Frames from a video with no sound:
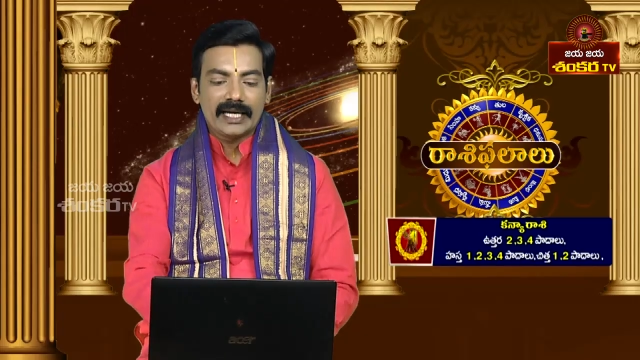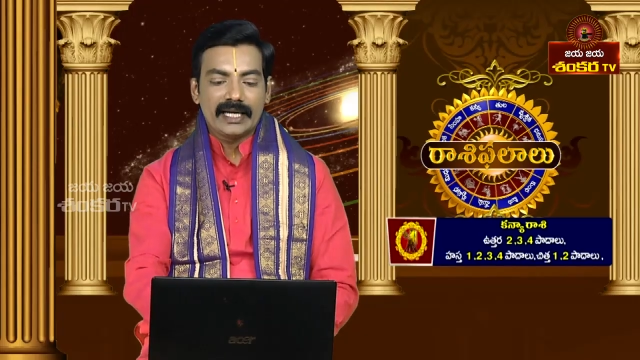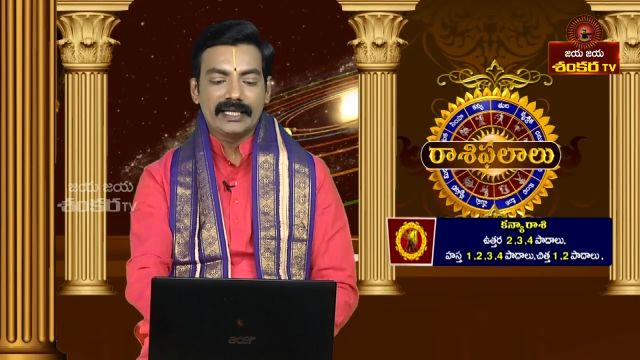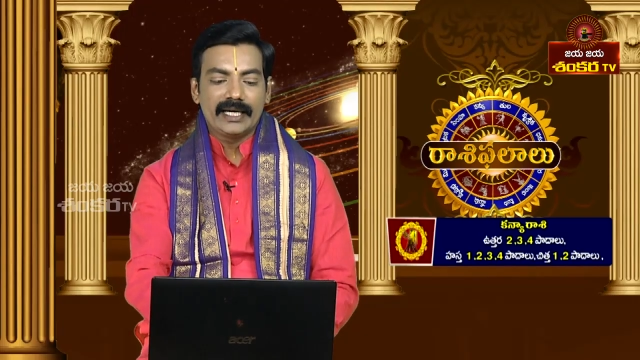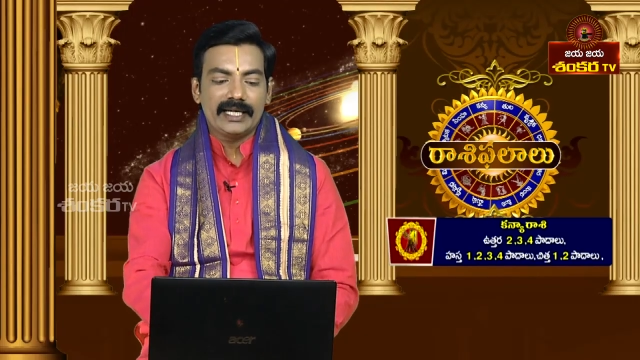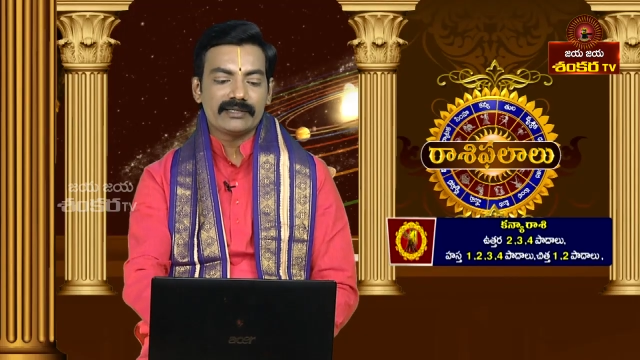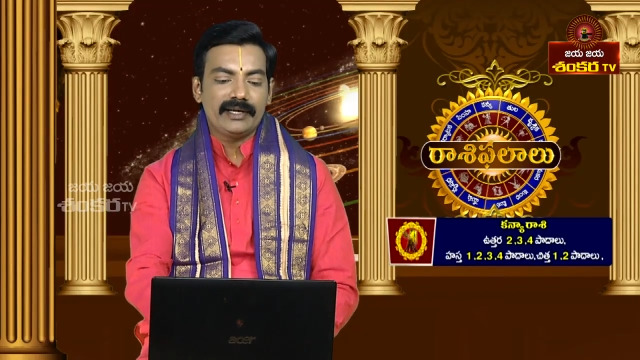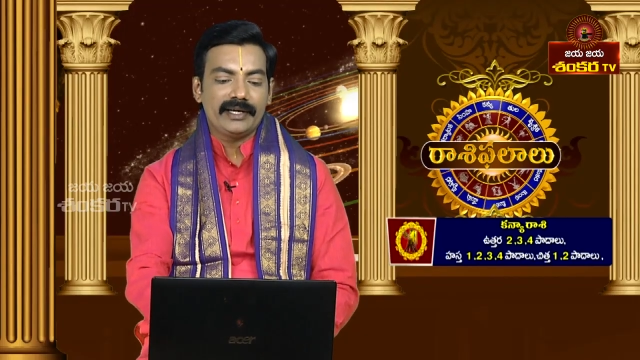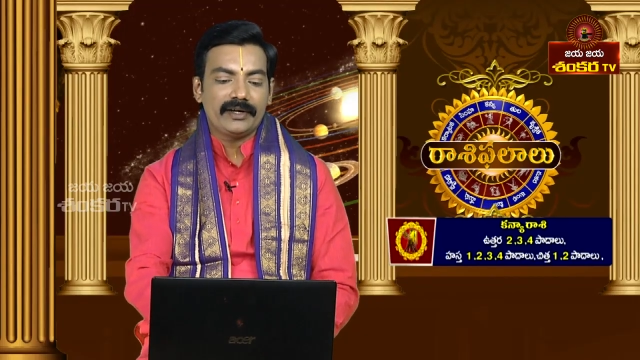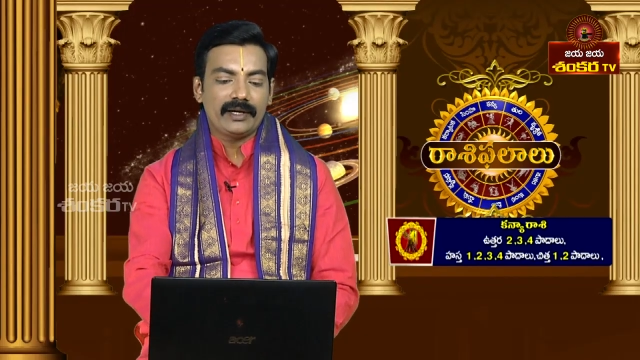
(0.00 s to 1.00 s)
కన్యారాశి
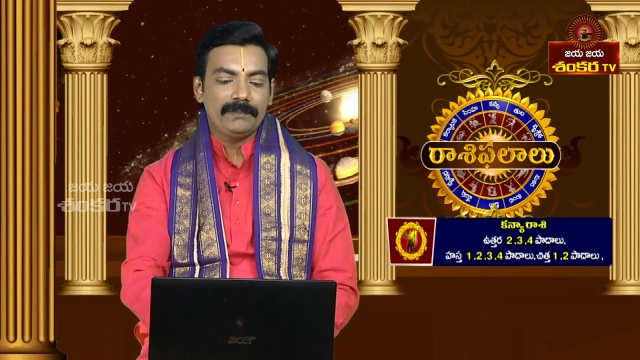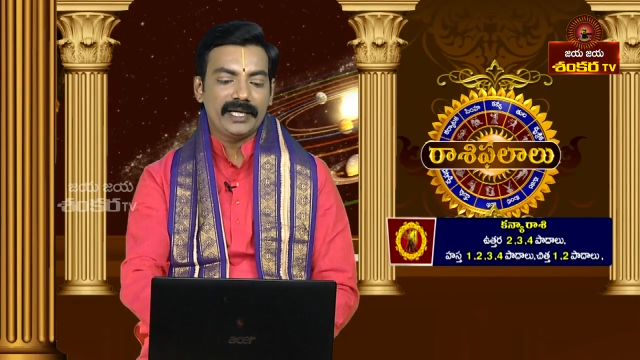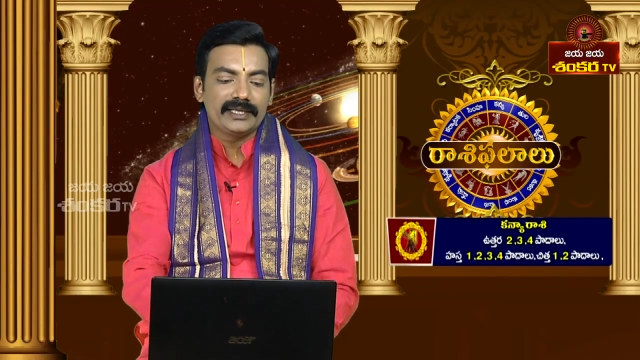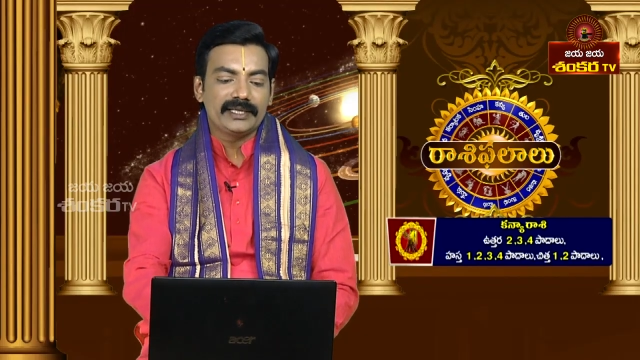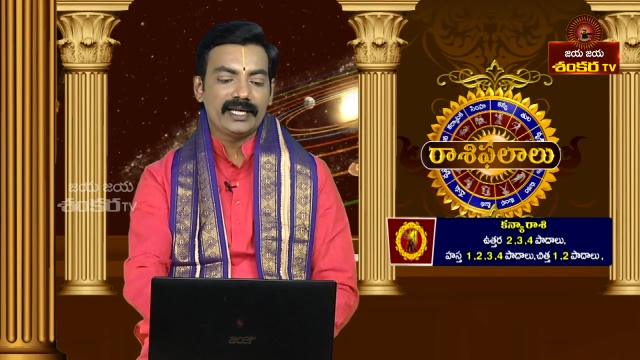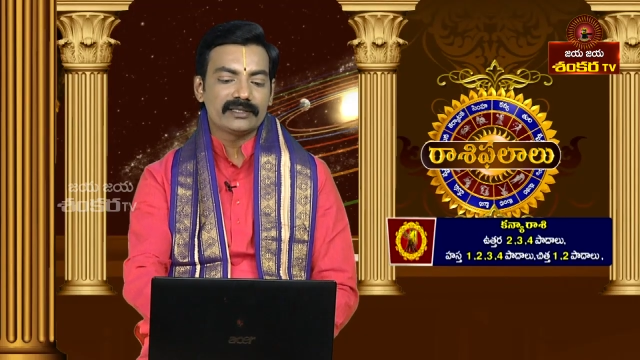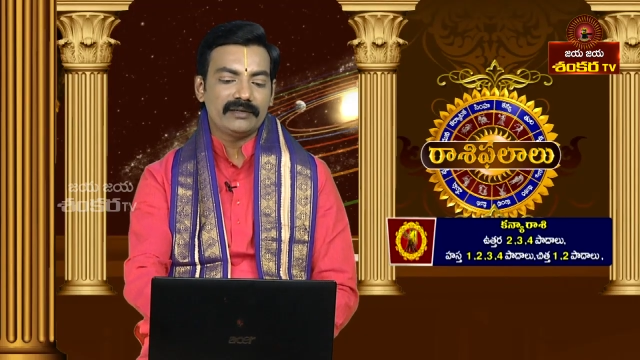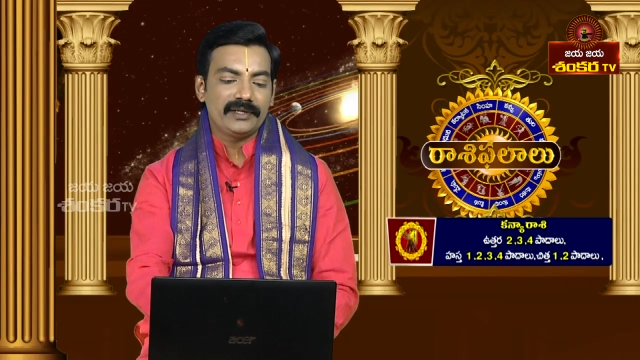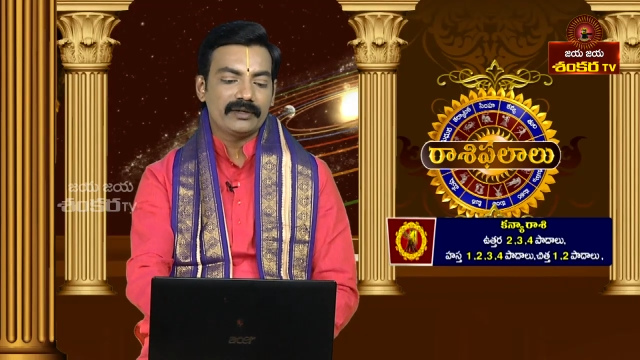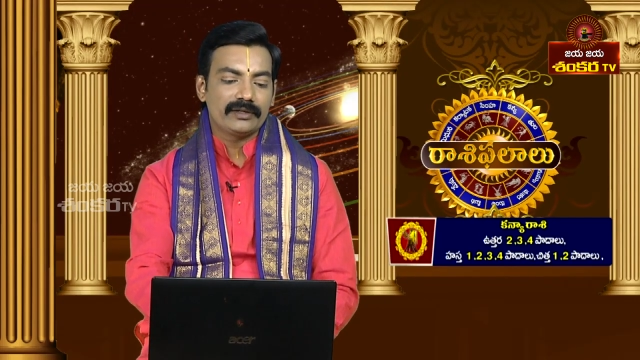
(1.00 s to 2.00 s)
వారి యొక్క ప్రయత్నాలు
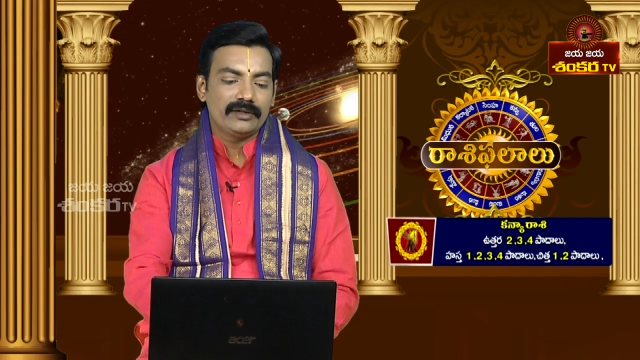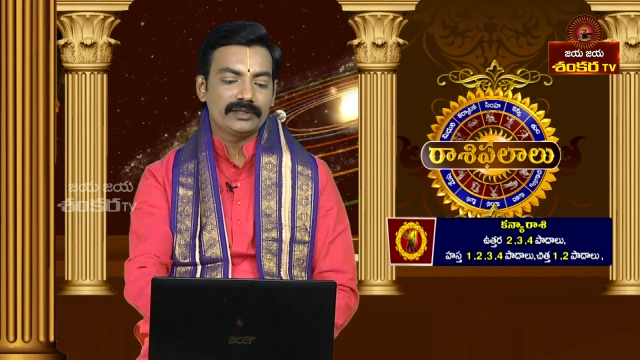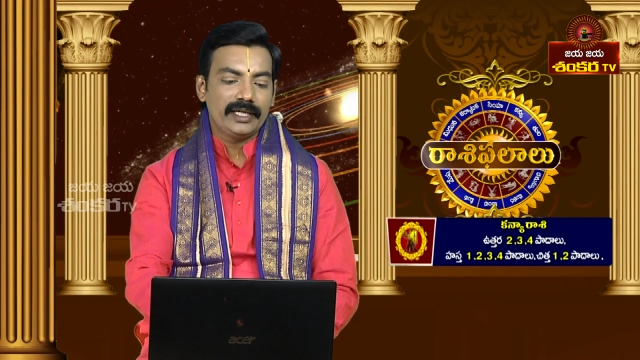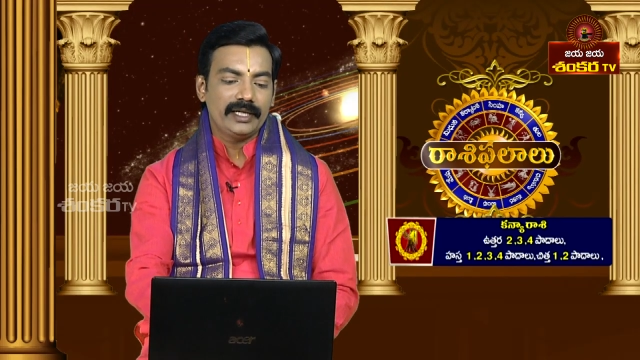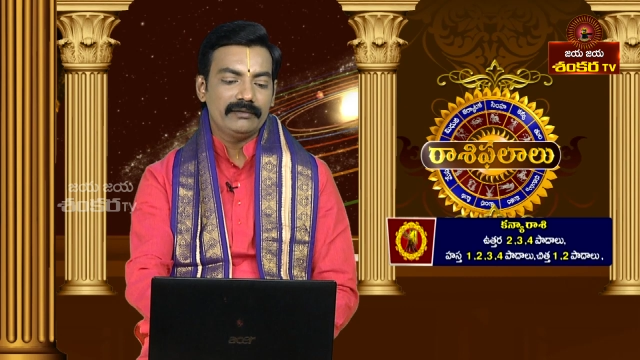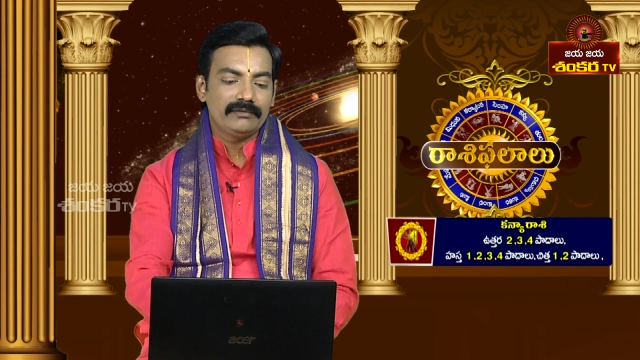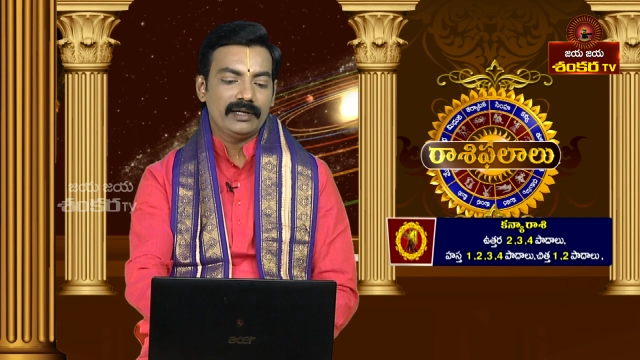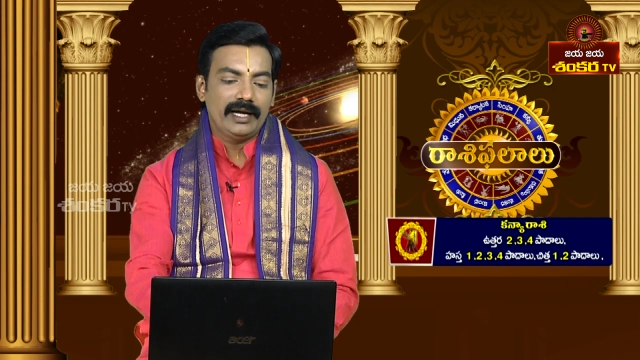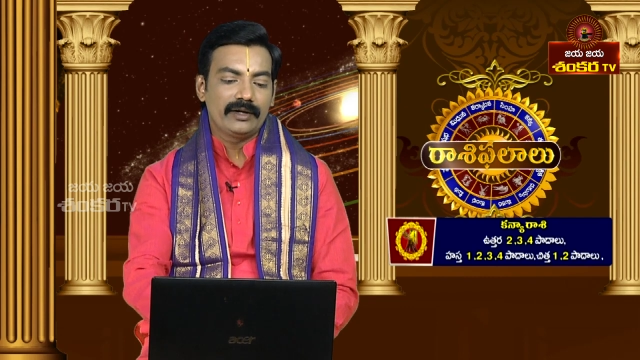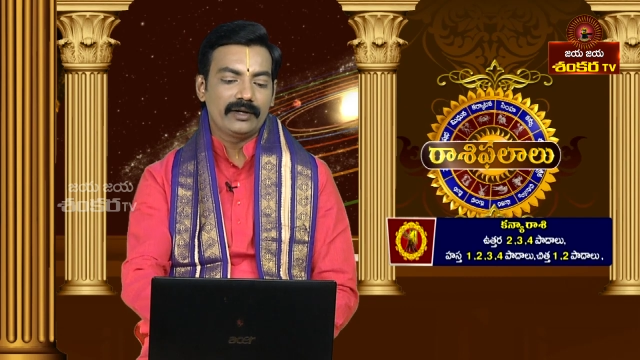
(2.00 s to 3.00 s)
సఫలీకృతం అవుతాయి
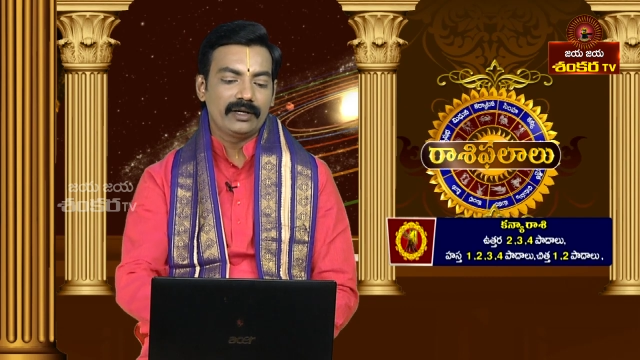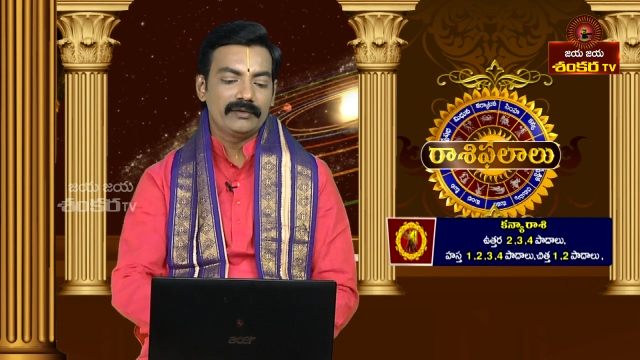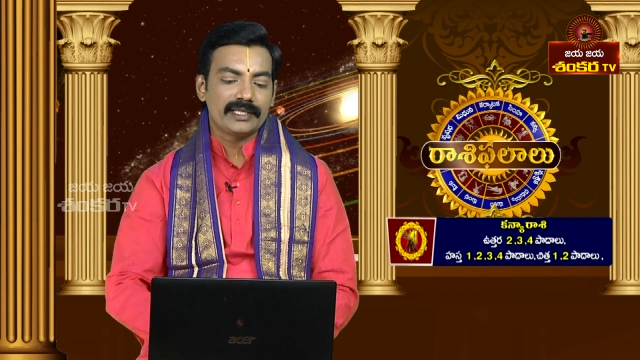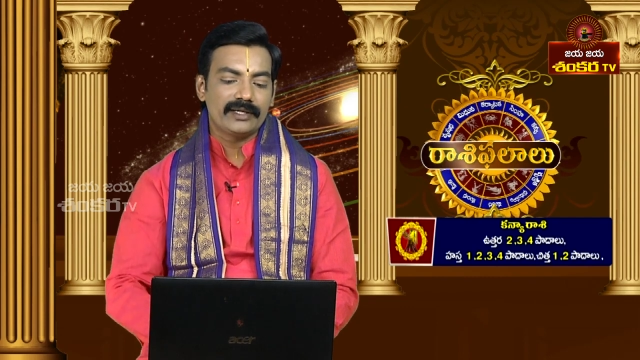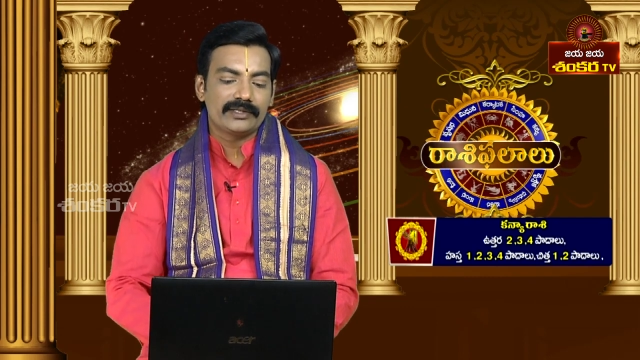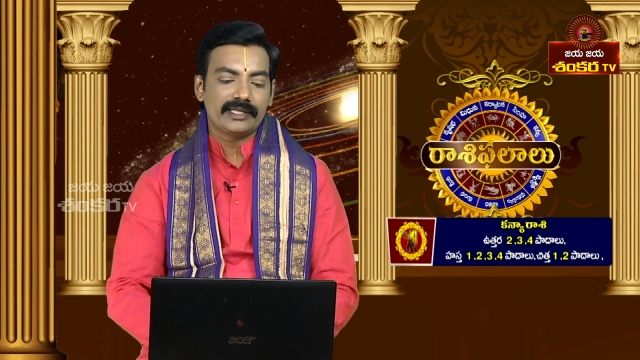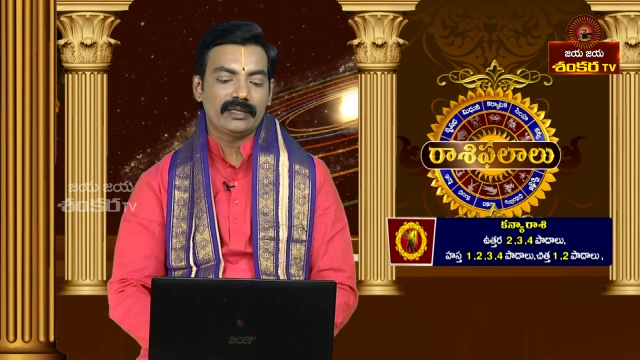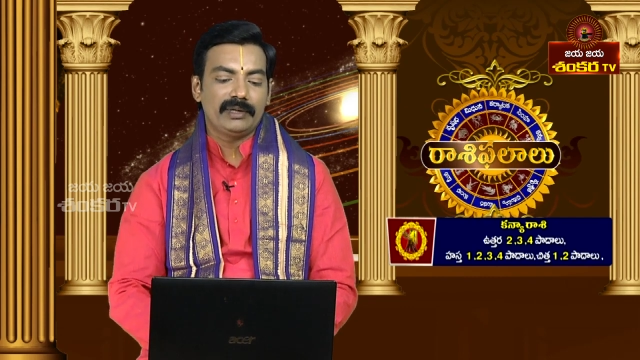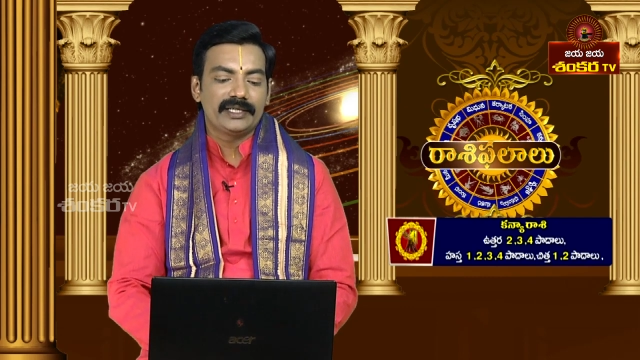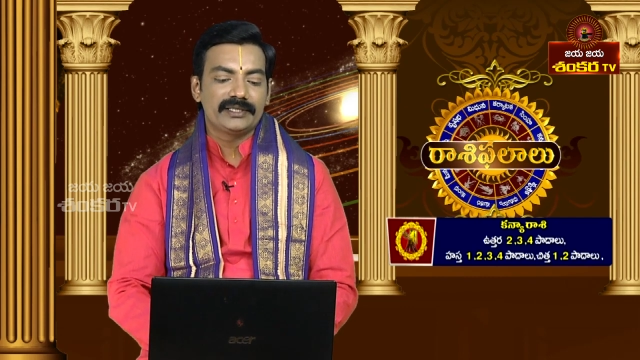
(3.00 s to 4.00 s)
ఆరోగ్య విషయాల్లో శ్రద్ధ
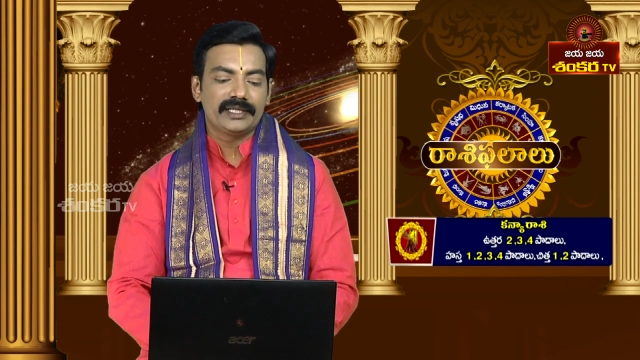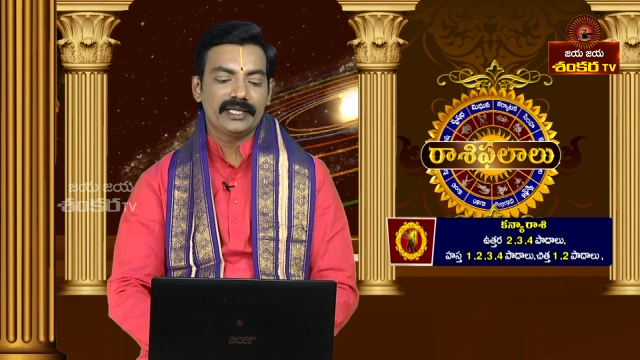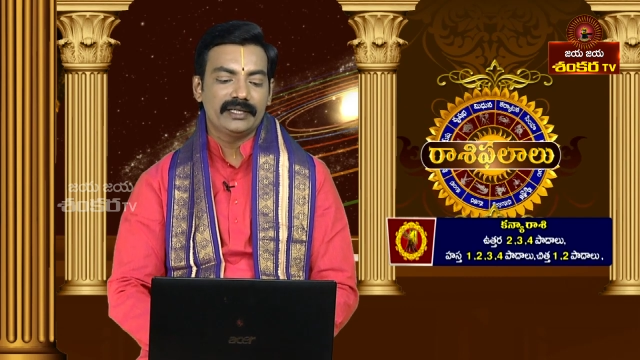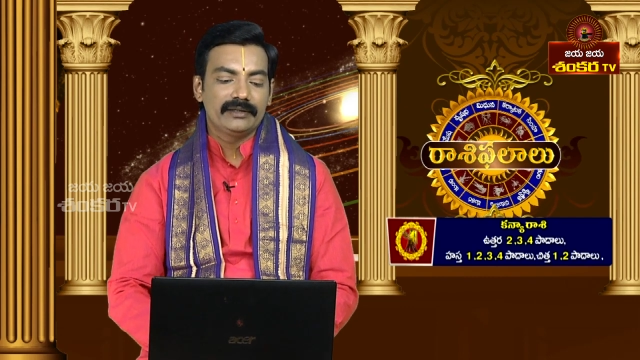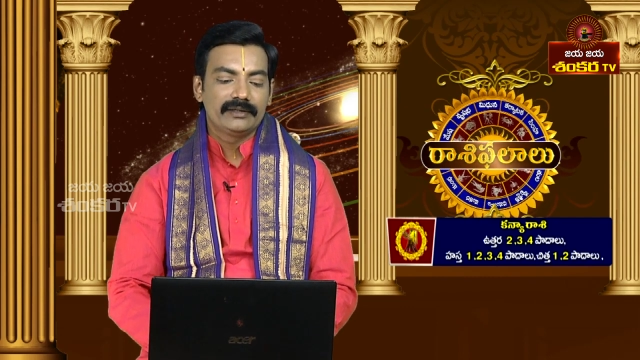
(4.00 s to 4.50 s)
పాటించండి